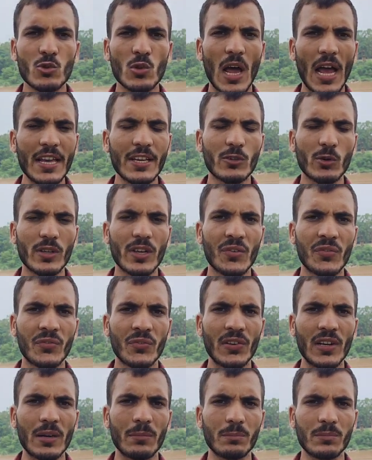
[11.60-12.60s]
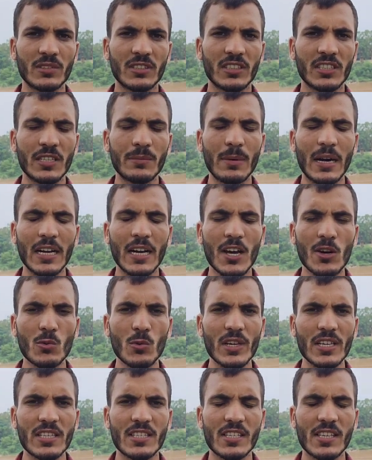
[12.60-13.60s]
जुलाई को यह फिल्म सिनेमाघरों
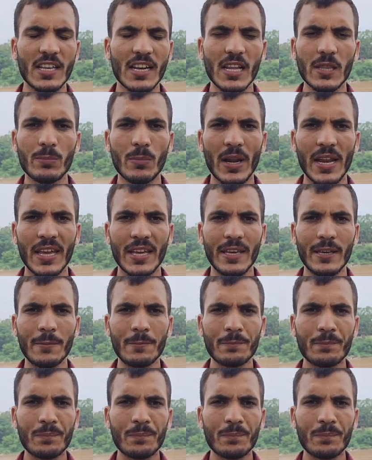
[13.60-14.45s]
की जीनत बनेगी